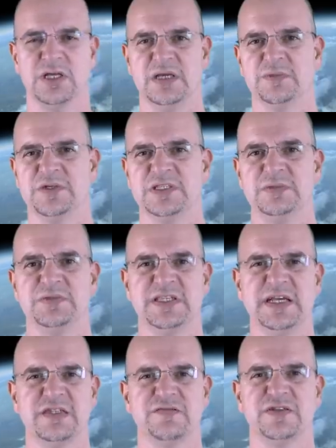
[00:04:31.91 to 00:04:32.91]
im Prinzip
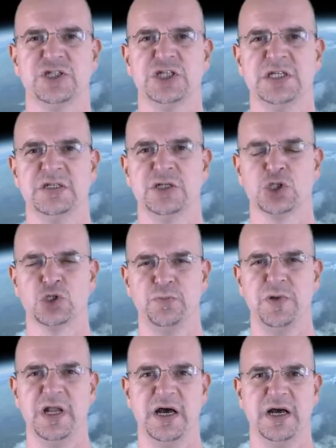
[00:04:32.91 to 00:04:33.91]
sechs verschiedene
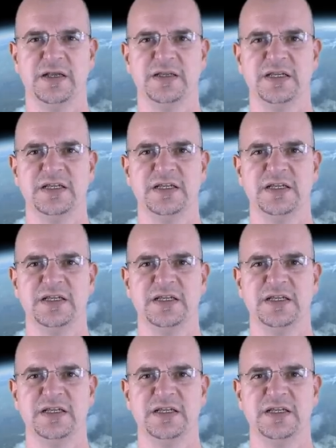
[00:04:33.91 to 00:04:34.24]
Schubladen,